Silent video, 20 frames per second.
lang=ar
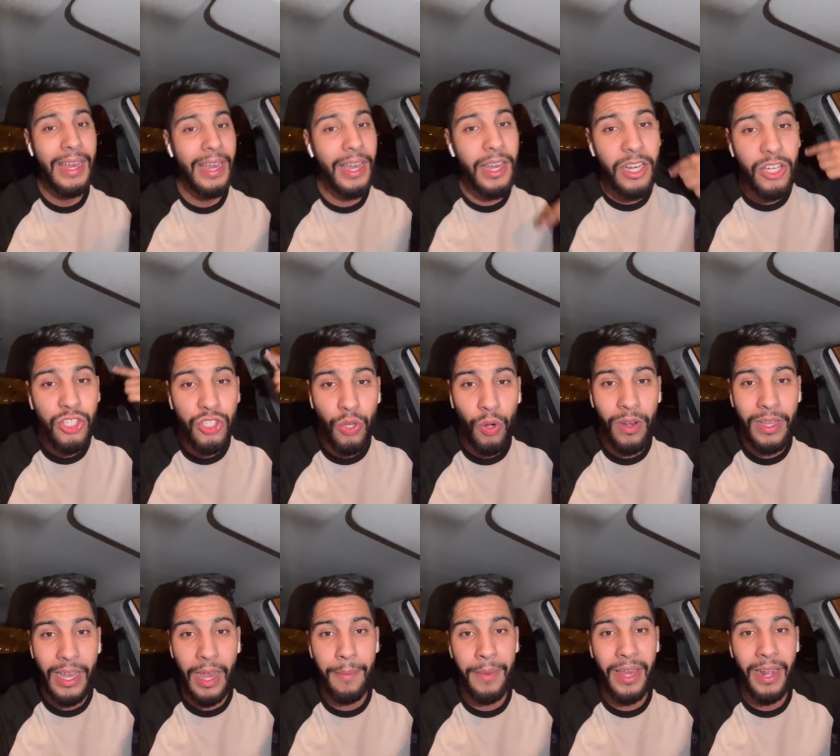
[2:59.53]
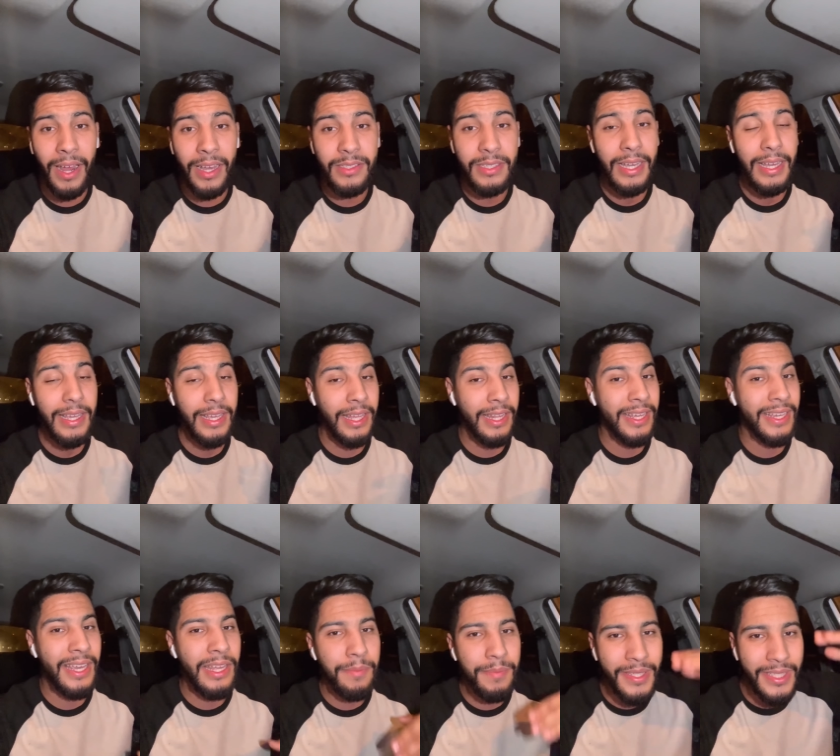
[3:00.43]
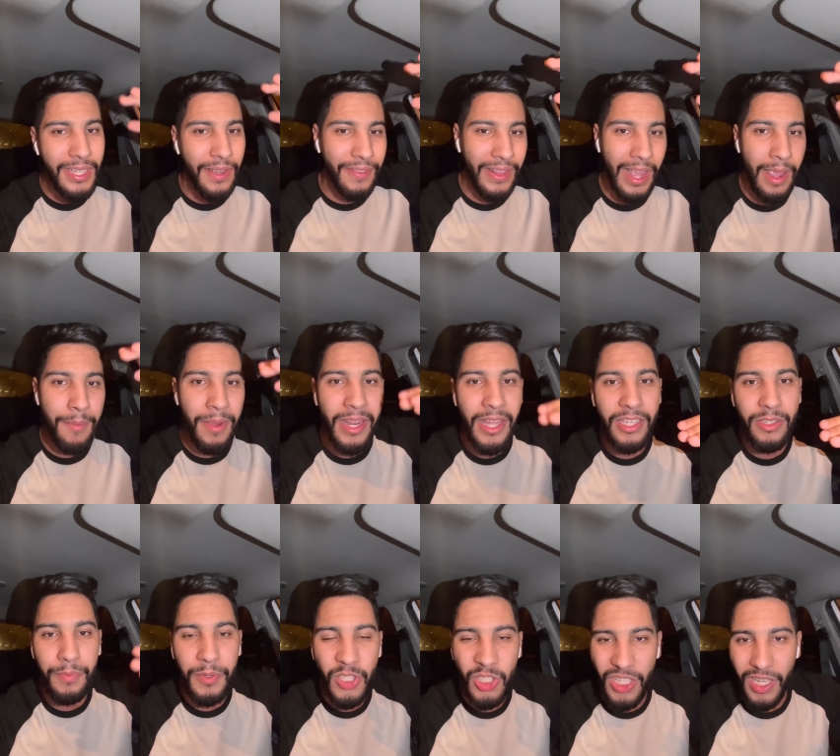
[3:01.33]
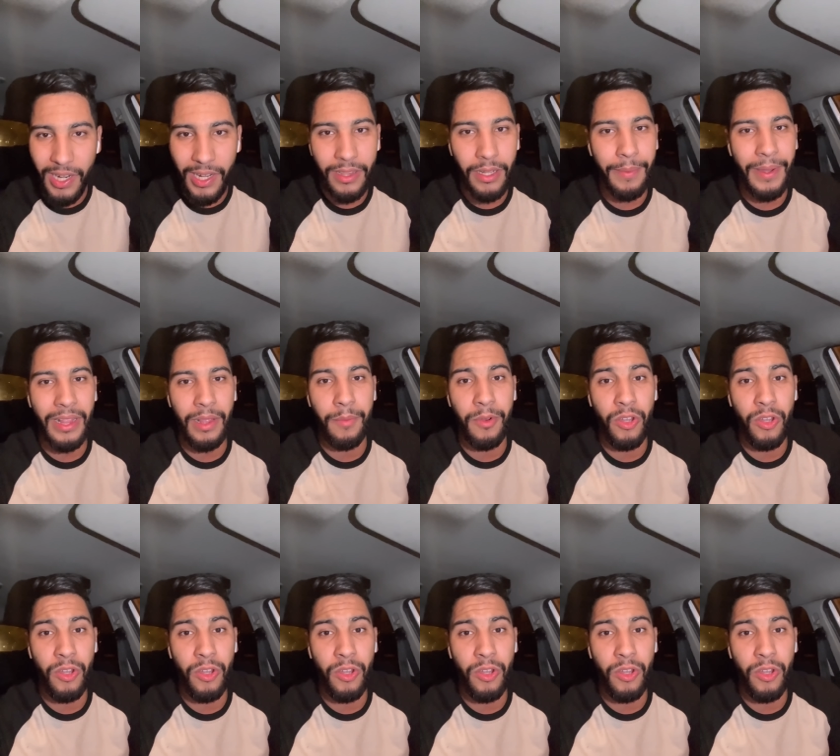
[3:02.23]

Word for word: غير رجعوا الكاميرات يعني كاين بزاف العمليات باش تيراد 4